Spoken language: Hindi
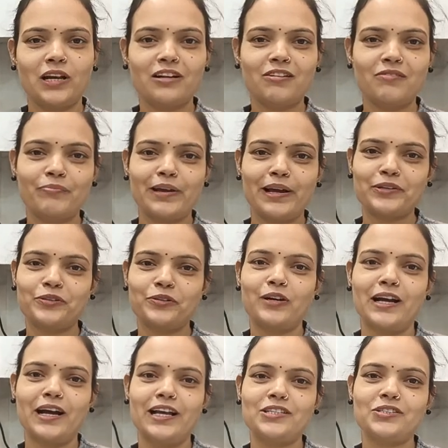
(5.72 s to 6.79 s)
वेलकम बैक
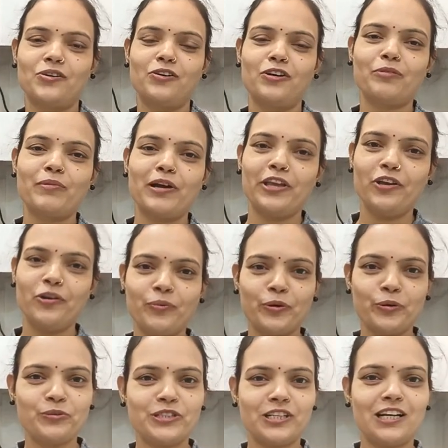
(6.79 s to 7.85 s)
टू गाइस ऑन माय
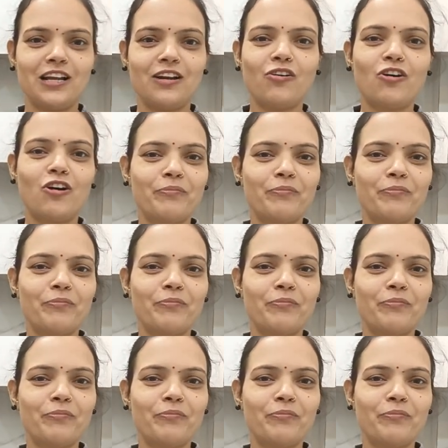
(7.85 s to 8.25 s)
यूट्यूब चैनल